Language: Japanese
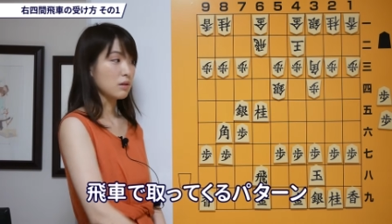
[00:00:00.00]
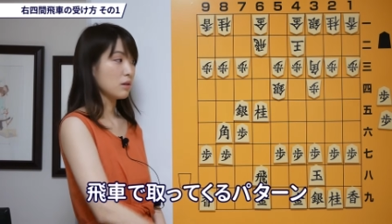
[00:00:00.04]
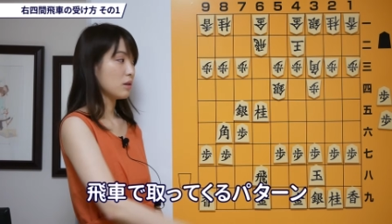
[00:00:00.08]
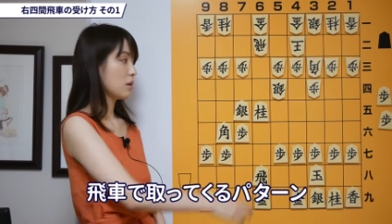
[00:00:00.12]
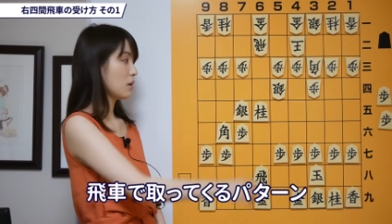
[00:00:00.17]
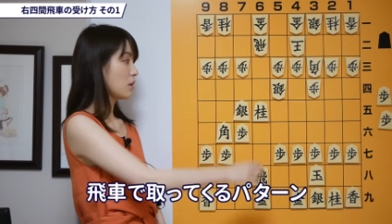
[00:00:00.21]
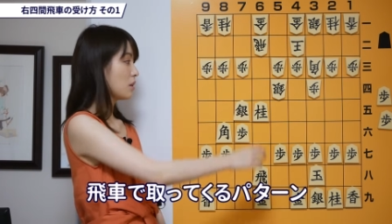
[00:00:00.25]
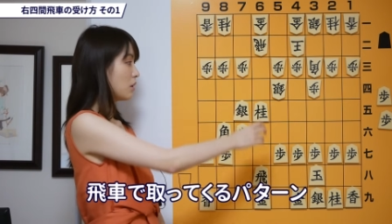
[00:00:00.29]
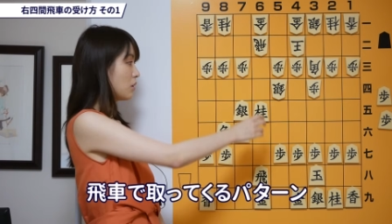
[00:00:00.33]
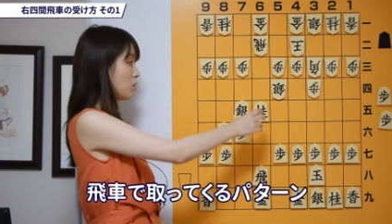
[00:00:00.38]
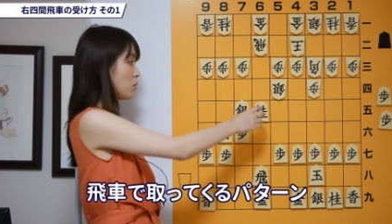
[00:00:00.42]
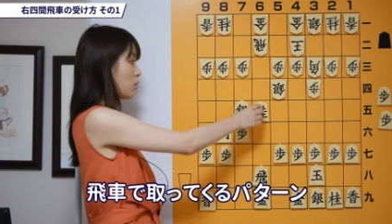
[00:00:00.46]
飛
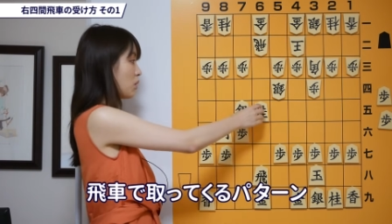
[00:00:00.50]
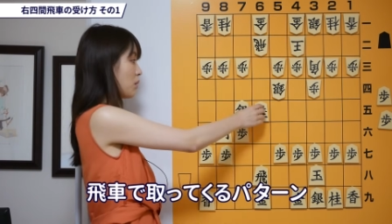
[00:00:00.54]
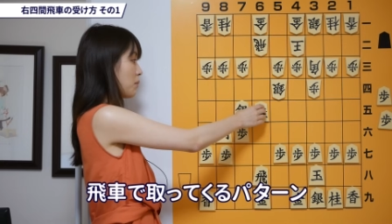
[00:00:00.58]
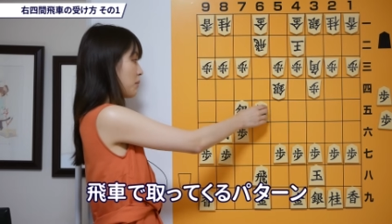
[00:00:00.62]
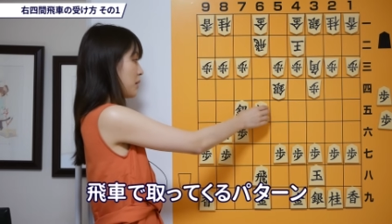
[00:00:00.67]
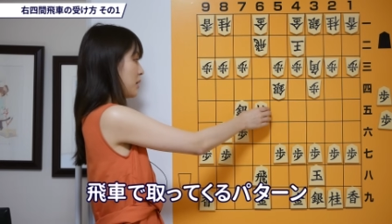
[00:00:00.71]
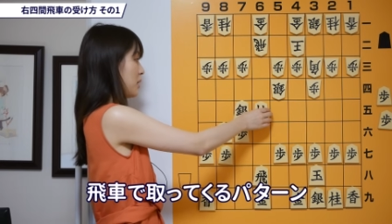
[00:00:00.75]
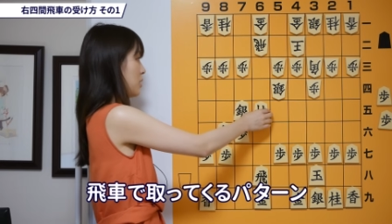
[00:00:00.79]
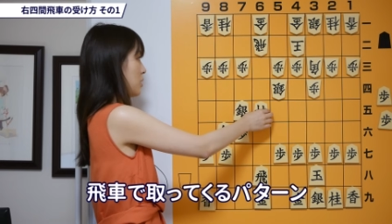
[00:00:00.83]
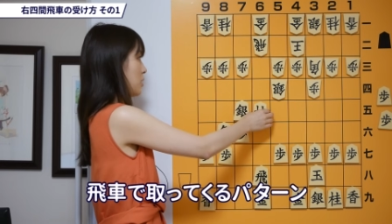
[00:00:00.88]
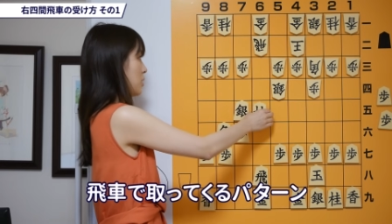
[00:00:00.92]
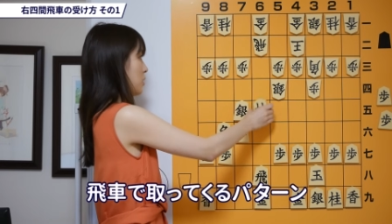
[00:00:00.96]
車で取れ
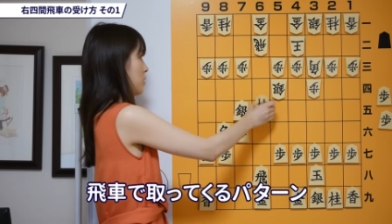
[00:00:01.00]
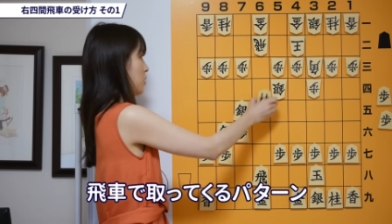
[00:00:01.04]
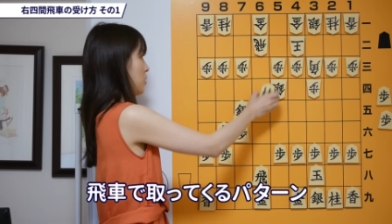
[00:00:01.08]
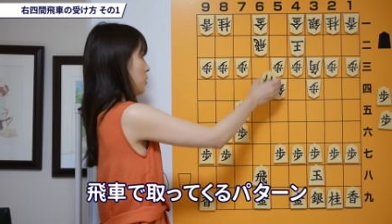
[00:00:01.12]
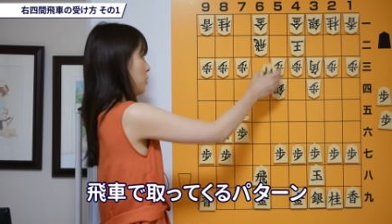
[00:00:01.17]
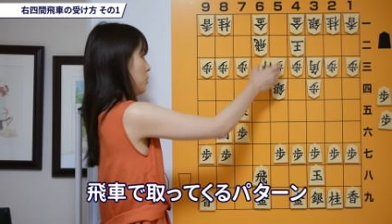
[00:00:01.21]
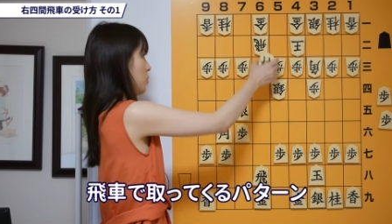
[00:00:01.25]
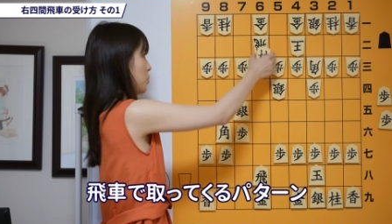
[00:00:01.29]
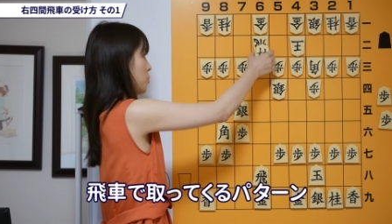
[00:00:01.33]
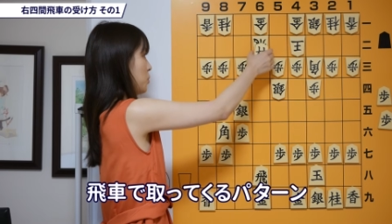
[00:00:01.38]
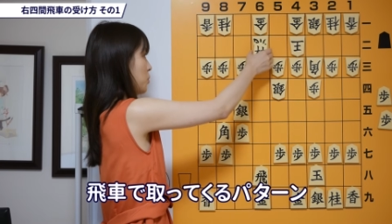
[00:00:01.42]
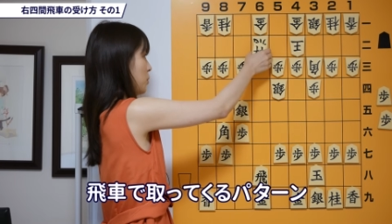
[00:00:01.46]
ばいいじゃんって
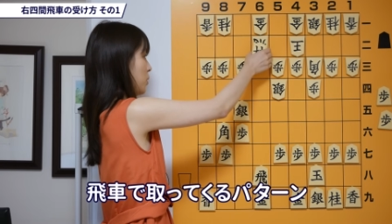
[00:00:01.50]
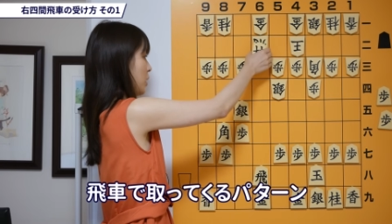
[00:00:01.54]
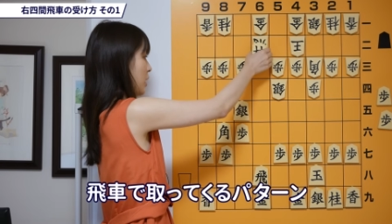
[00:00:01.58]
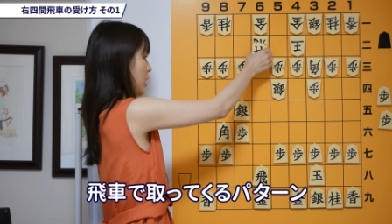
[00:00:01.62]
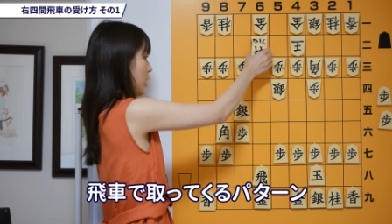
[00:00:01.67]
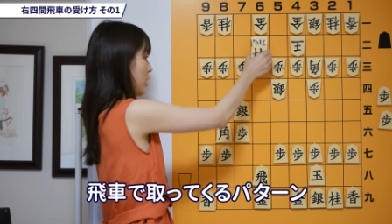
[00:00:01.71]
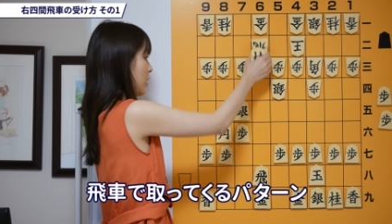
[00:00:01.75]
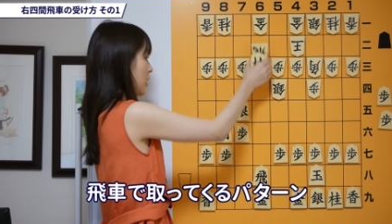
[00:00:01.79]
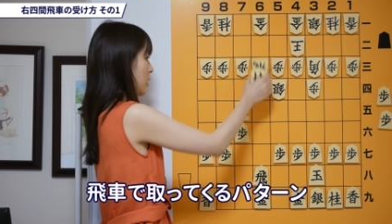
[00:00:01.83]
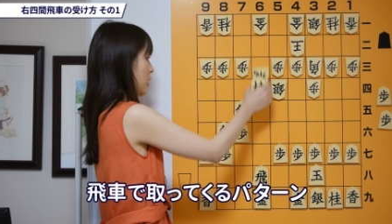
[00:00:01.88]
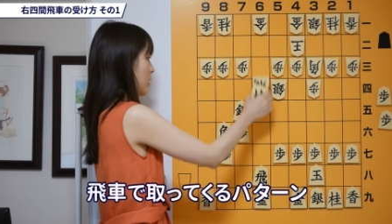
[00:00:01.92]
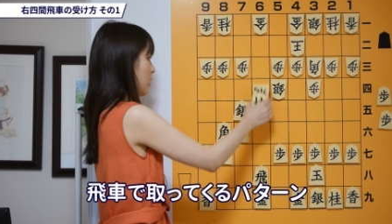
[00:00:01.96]
いうことで、
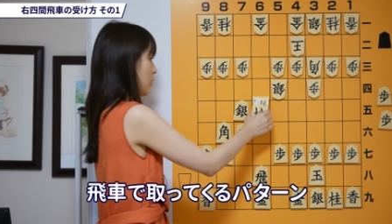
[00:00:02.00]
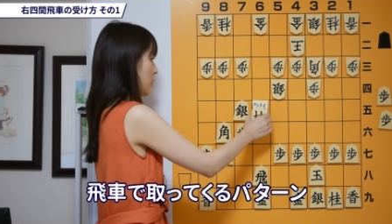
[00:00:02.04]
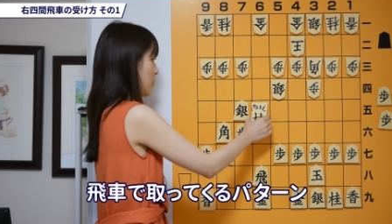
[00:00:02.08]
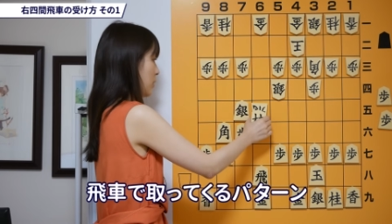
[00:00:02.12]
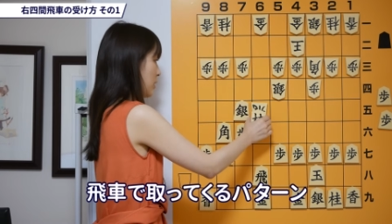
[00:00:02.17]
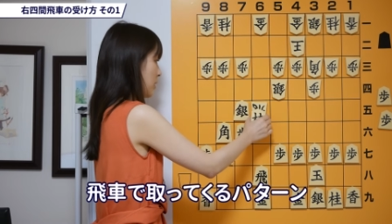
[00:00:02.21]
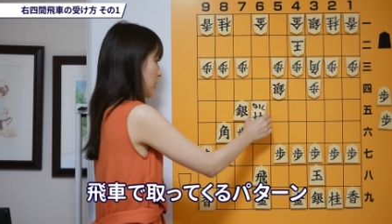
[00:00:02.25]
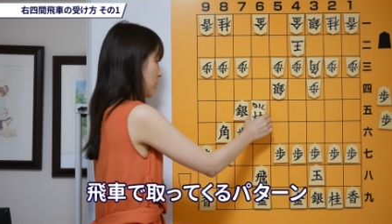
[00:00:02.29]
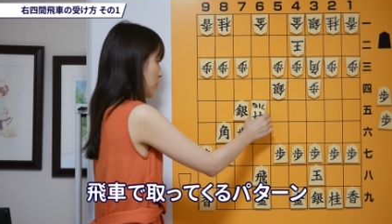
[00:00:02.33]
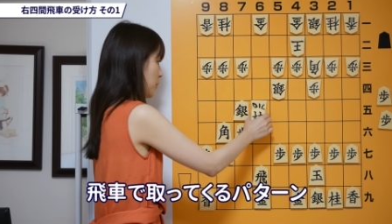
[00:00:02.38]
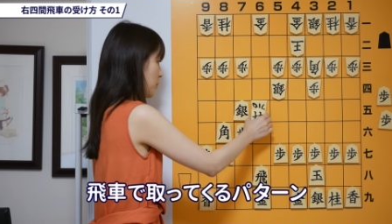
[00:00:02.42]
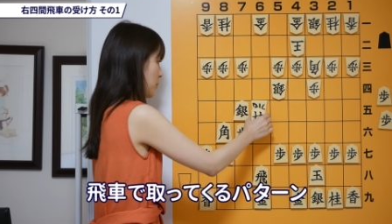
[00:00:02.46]
こう
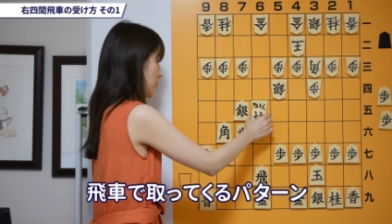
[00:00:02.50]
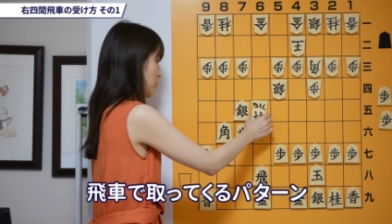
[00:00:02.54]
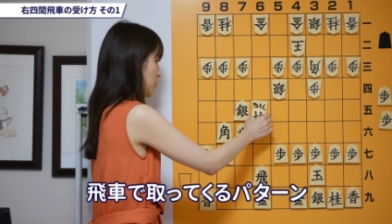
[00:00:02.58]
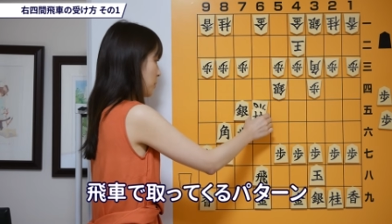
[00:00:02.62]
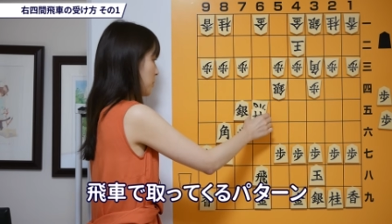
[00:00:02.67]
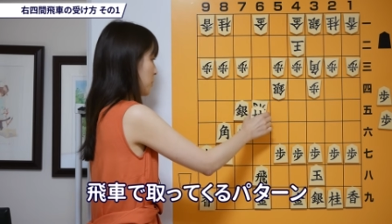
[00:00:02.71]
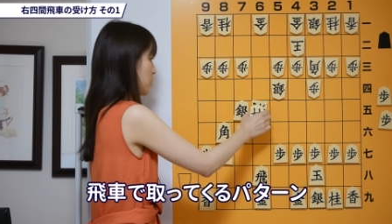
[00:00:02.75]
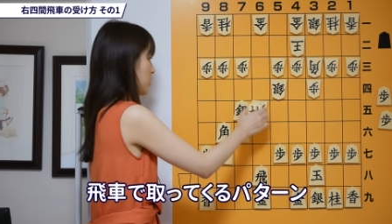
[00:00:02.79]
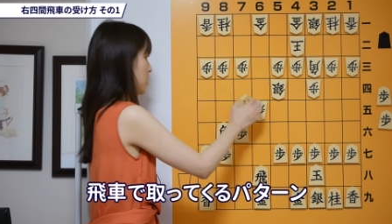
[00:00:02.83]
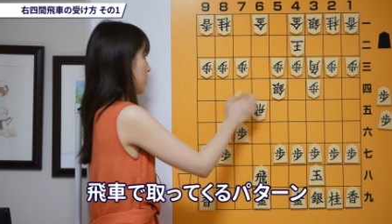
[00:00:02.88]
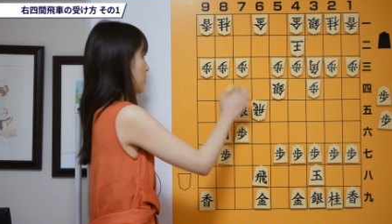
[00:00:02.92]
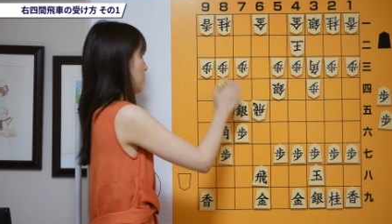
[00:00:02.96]
やってろく
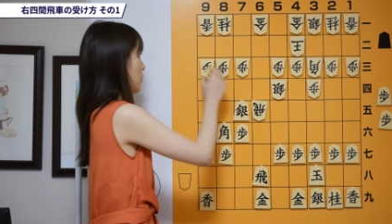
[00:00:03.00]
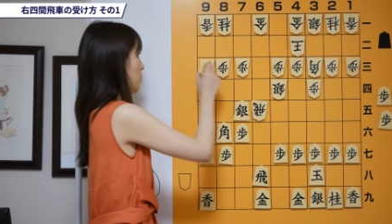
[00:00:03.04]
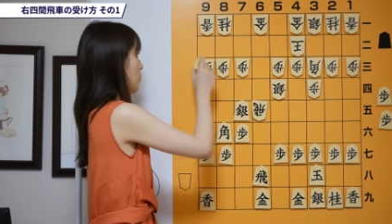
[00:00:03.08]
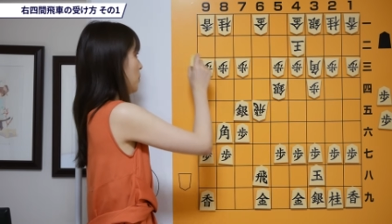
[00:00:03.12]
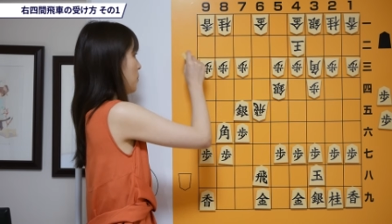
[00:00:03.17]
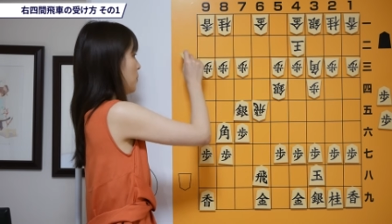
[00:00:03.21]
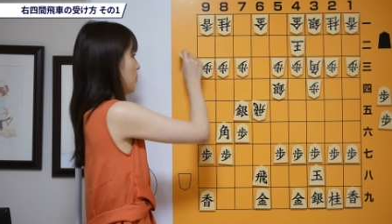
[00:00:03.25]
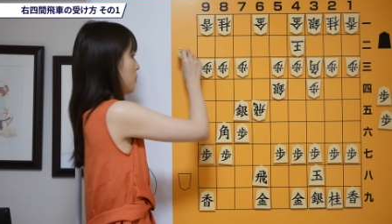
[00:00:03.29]
号飛車と